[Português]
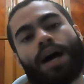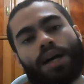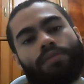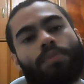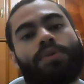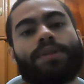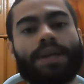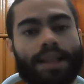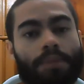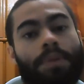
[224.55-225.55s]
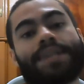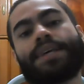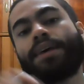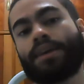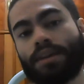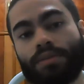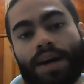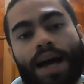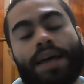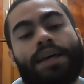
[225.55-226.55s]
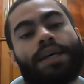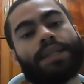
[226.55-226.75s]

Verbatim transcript: Aí eu vou poder, galera, passar naquele lugar